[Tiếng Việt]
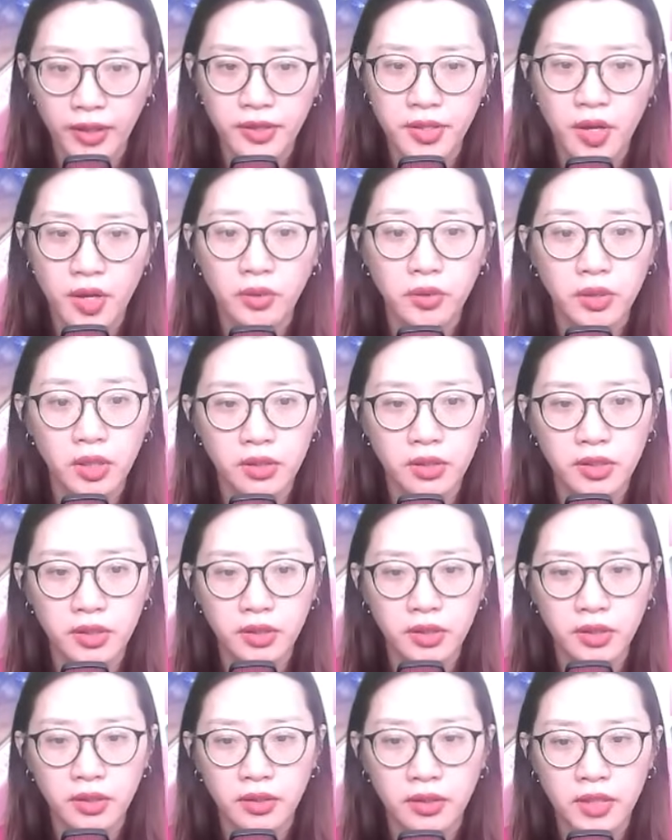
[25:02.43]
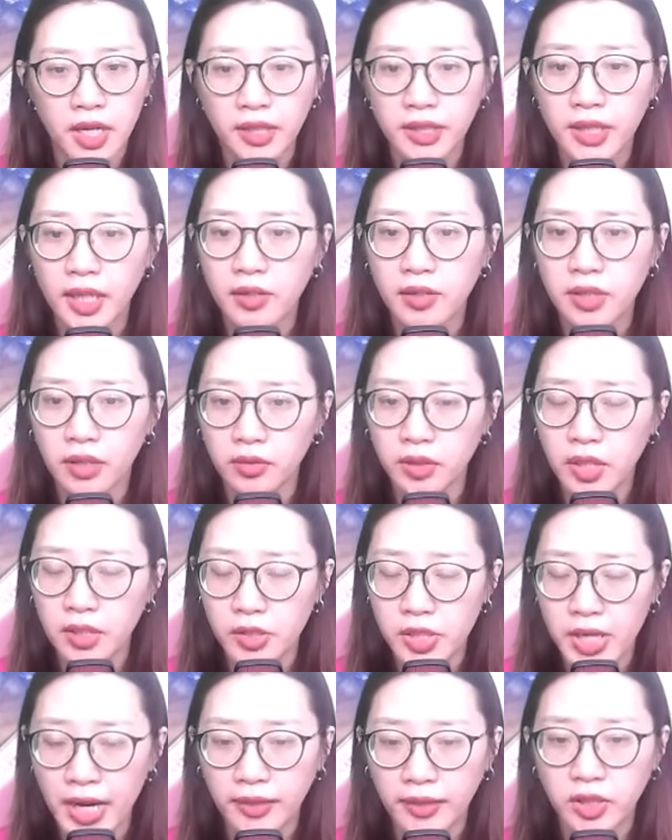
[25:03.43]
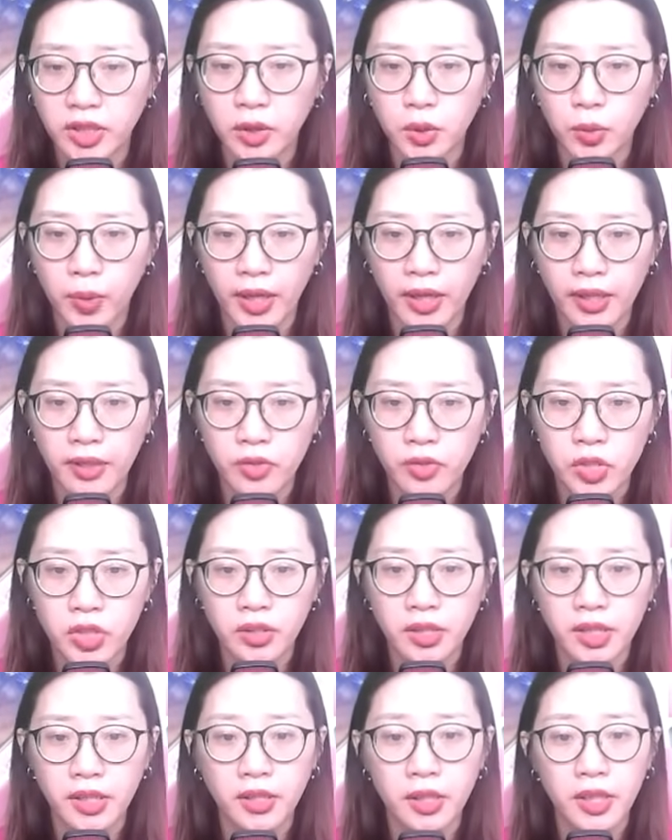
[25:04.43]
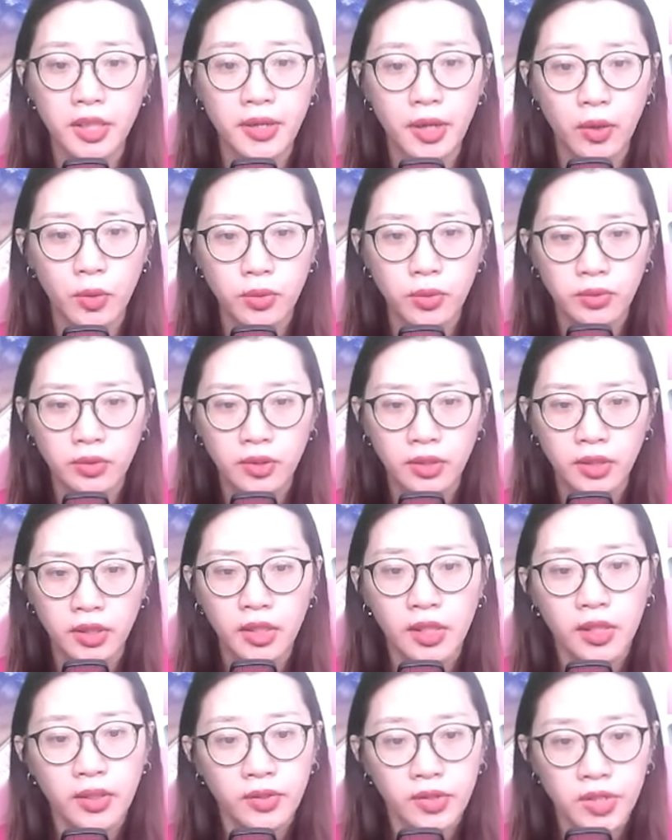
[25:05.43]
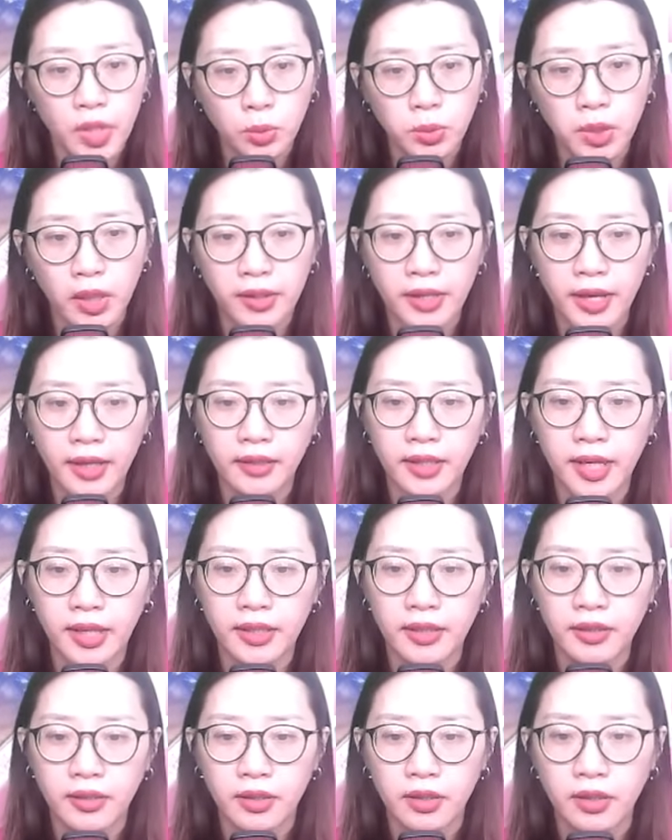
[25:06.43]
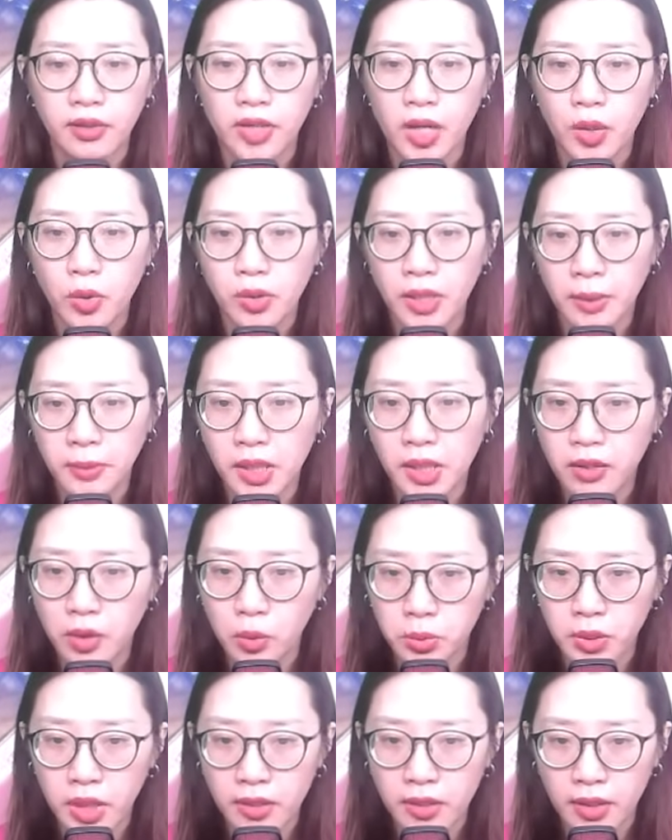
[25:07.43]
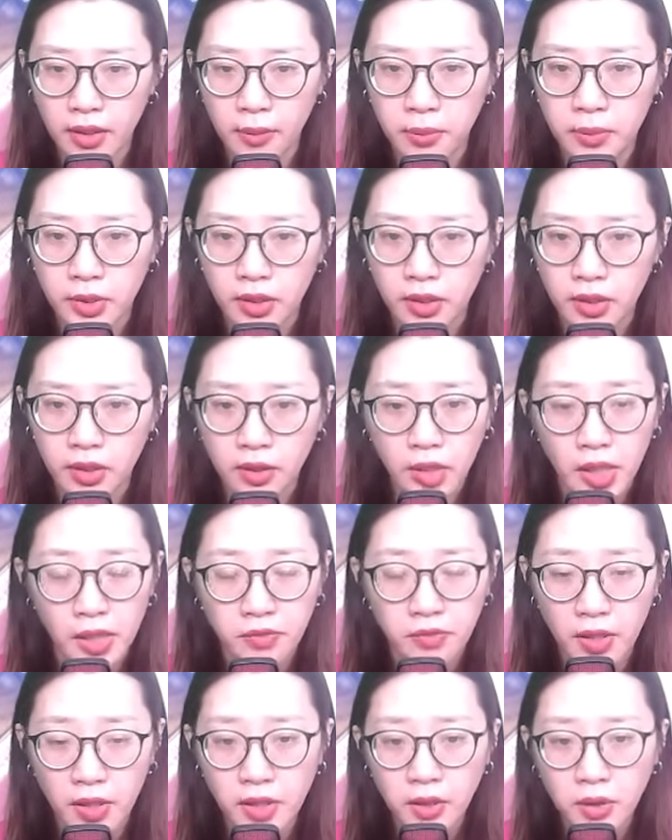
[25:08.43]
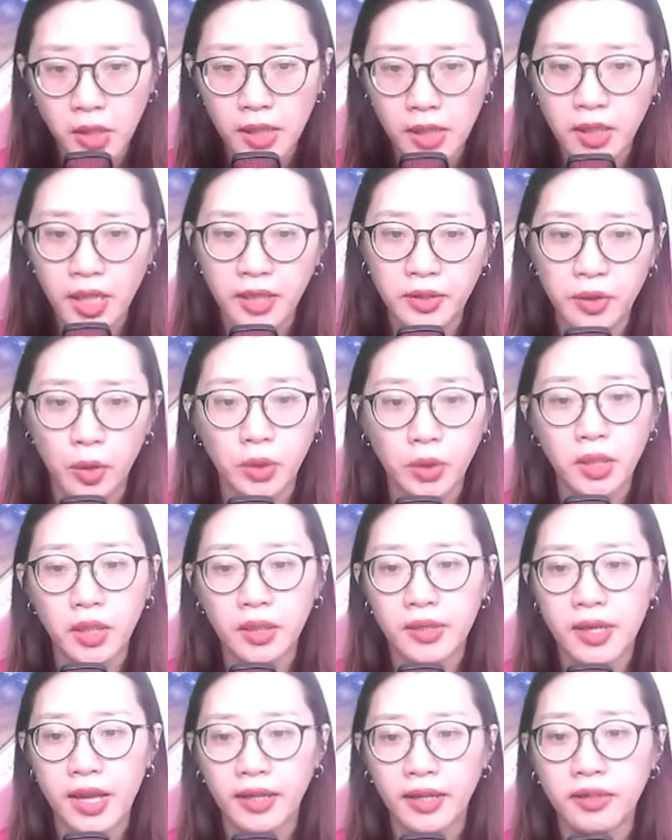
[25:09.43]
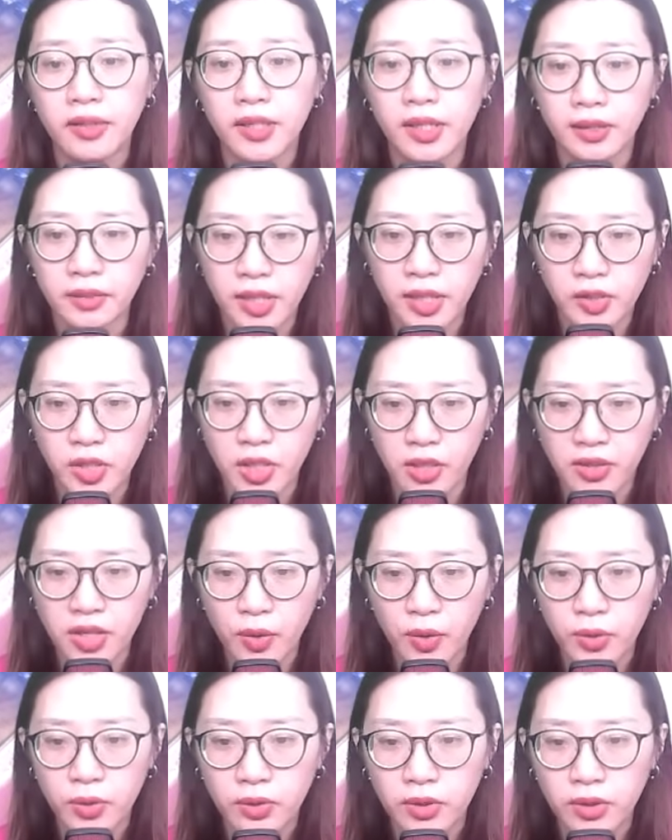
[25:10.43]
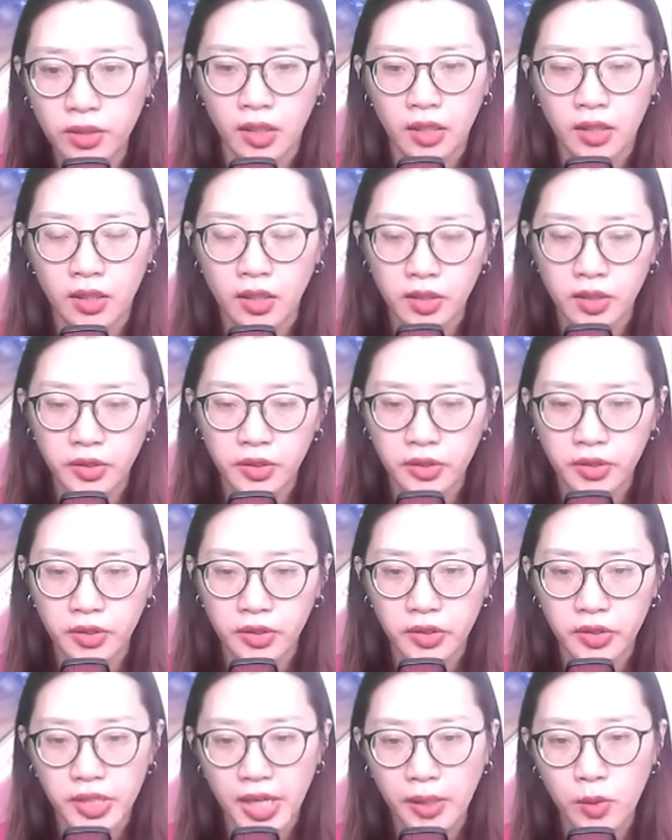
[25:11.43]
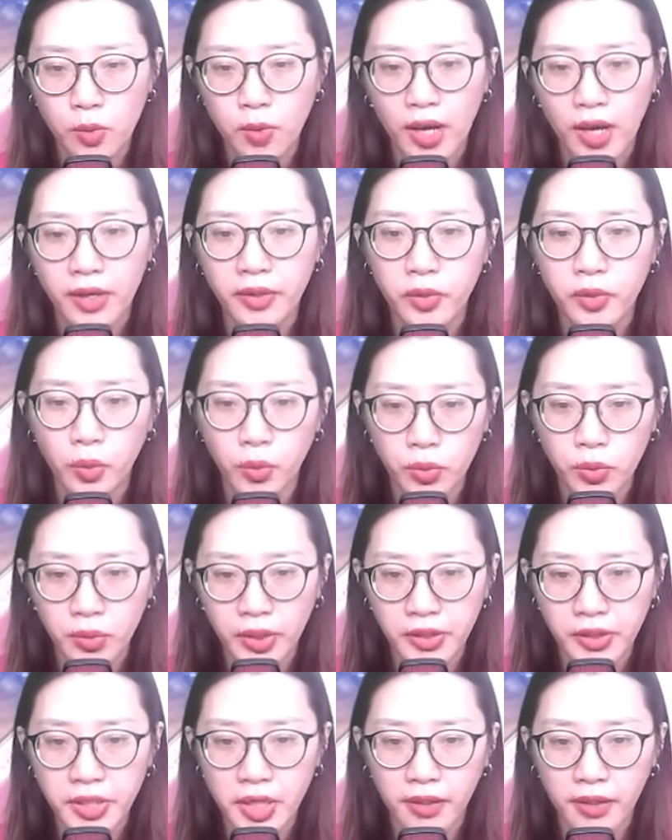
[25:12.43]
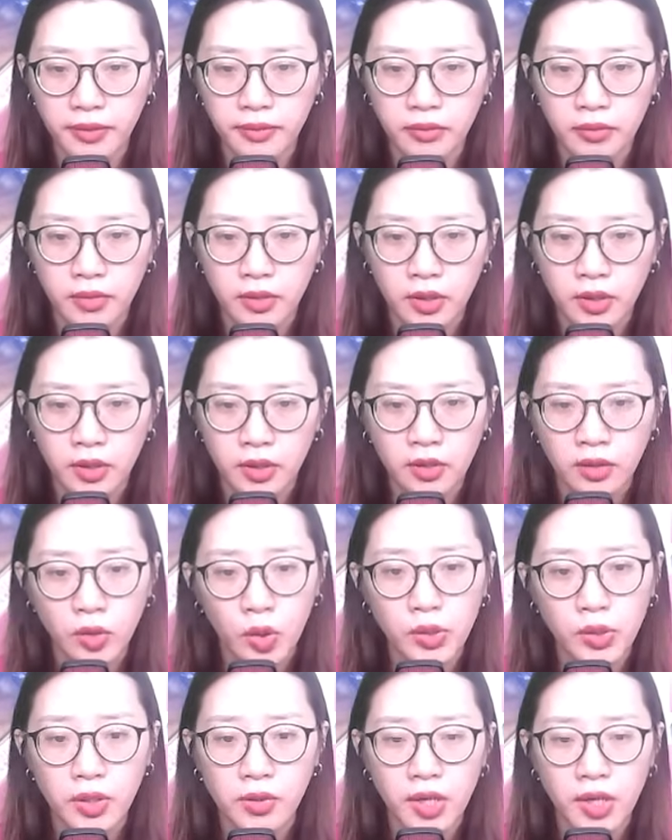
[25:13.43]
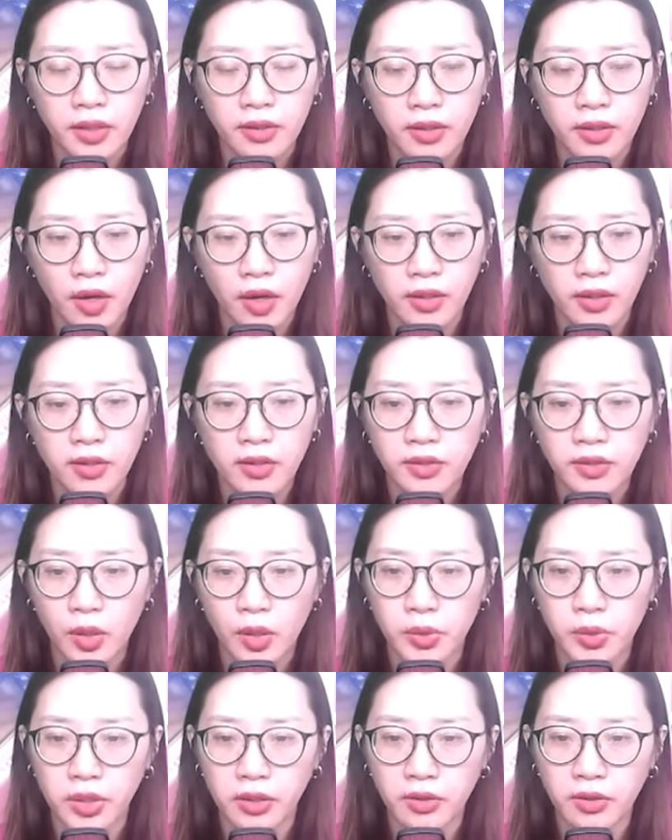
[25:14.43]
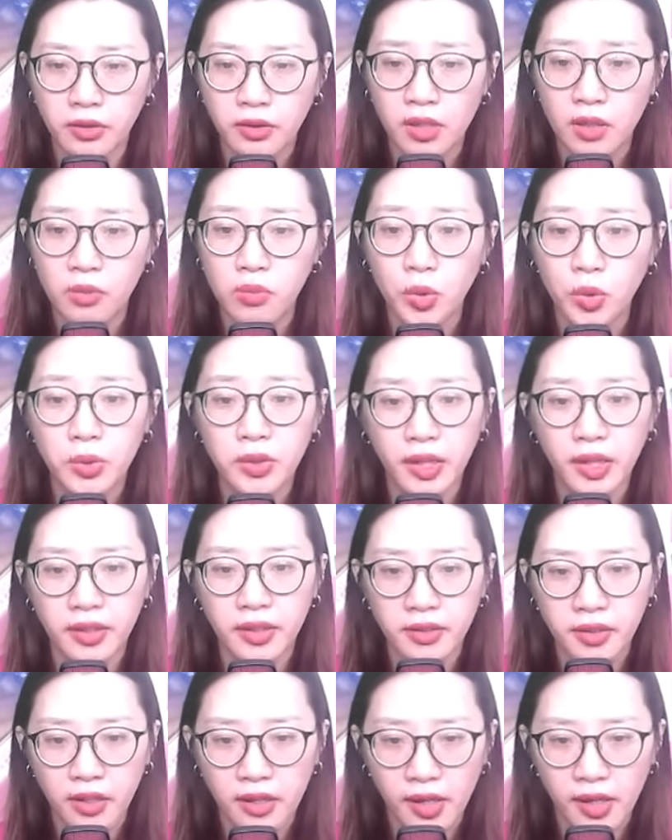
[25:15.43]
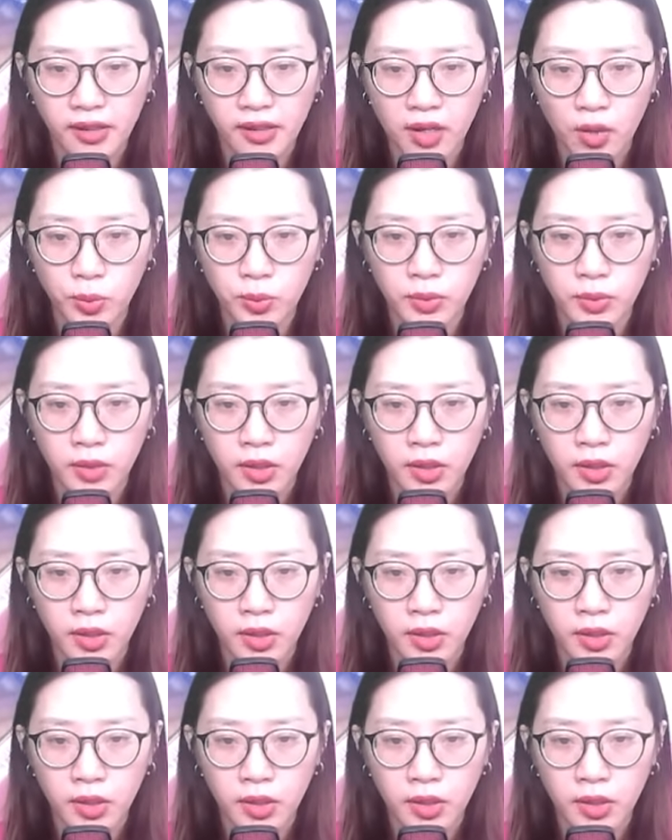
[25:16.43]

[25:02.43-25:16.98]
cho từng người để xác nhận tình trạng sức khỏe trước khi thi đấu. Trong thời gian này, nếu cảm thấy không thích hợp, thì vẫn có thể thay đổi thời gian diễn ra trận đấu. Hơn nữa trải qua ngũ quỷ trận, tôi nhiều lần hỏi Lương học trưởng có muốn nghỉ ngơi hay không.